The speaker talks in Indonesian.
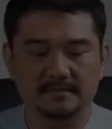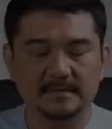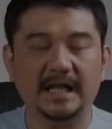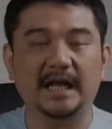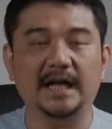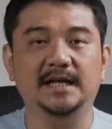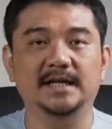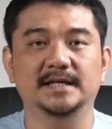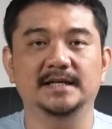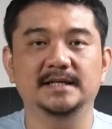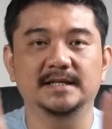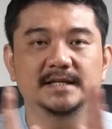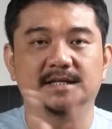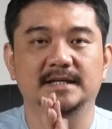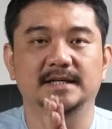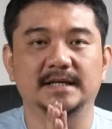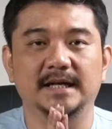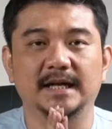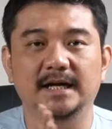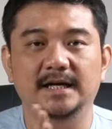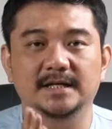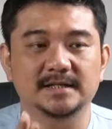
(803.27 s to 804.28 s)
nah
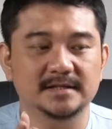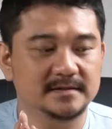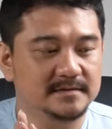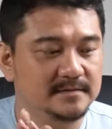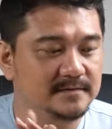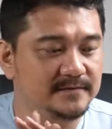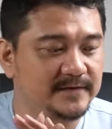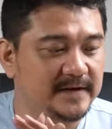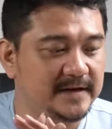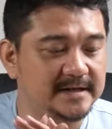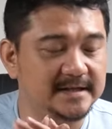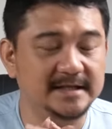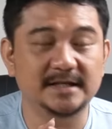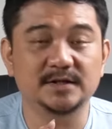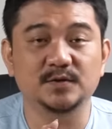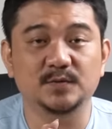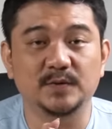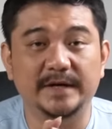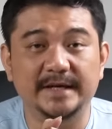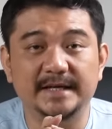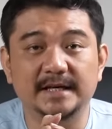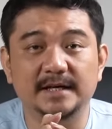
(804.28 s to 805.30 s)
yang versi
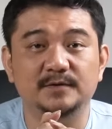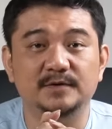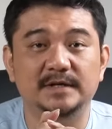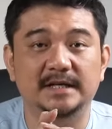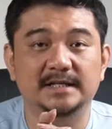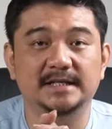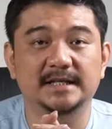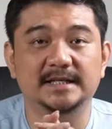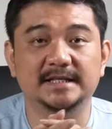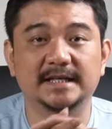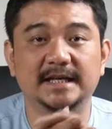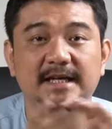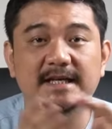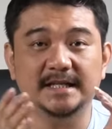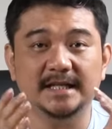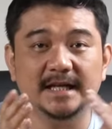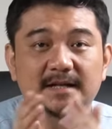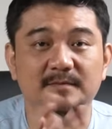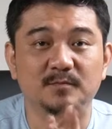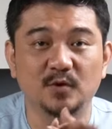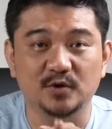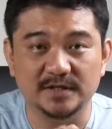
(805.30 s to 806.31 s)
two nya udah selesai
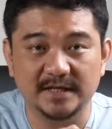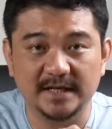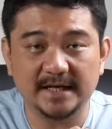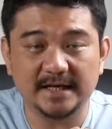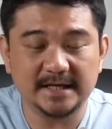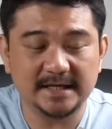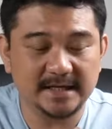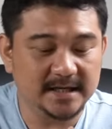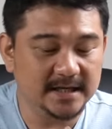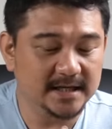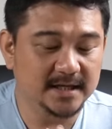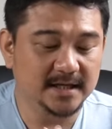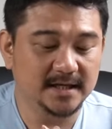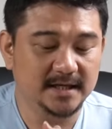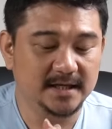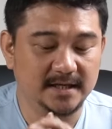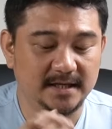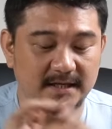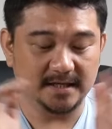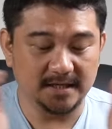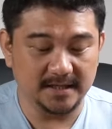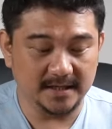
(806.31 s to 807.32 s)
kita unboxing
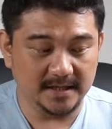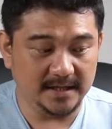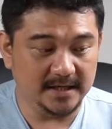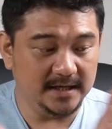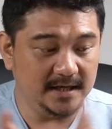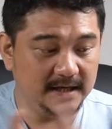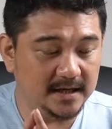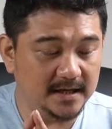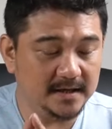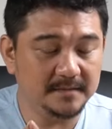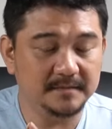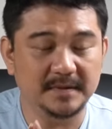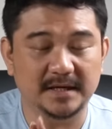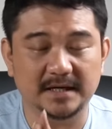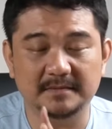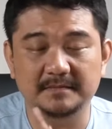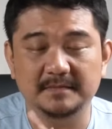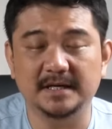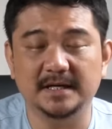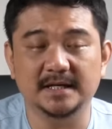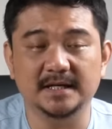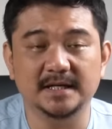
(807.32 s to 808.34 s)
ini
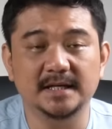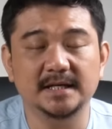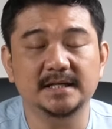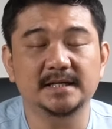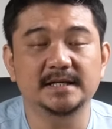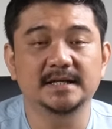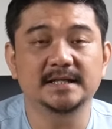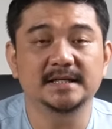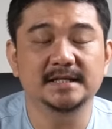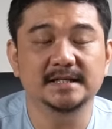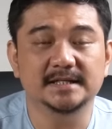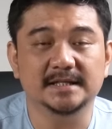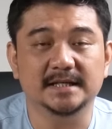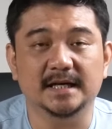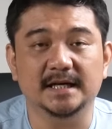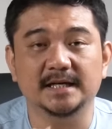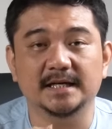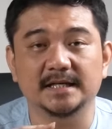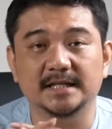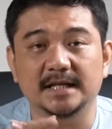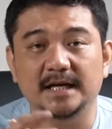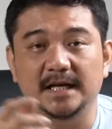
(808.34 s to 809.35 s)
barang-barangnya
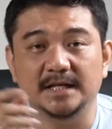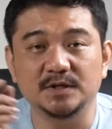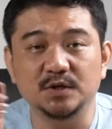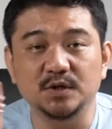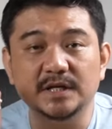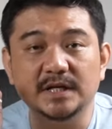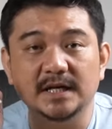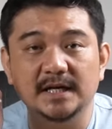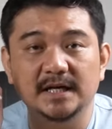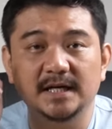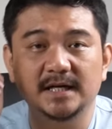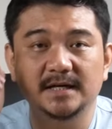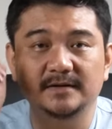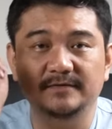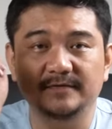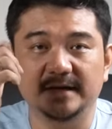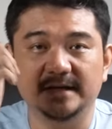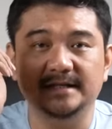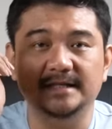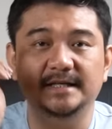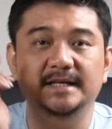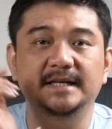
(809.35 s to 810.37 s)
sekarang kita lanjut ke
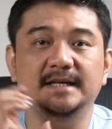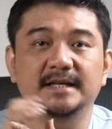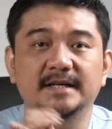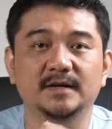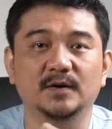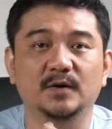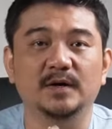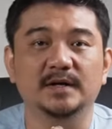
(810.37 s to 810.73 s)
versi